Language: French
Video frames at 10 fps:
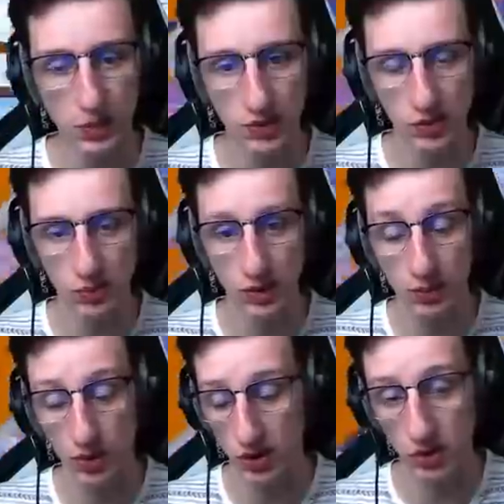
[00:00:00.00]
pour que ça tombe pile
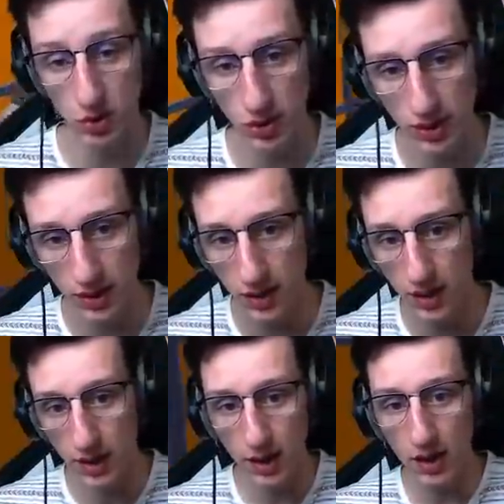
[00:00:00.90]
poil. J'en ai aucune idée.
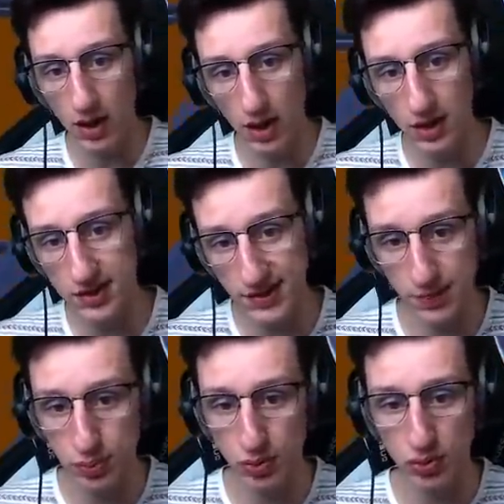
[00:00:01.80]
Euh, ça, c'est
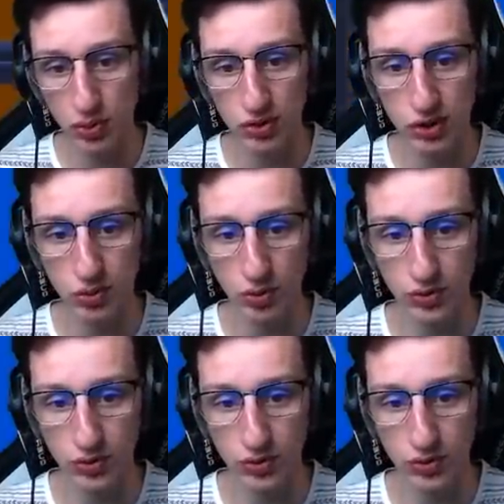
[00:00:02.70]
plutôt cool aussi. Bon,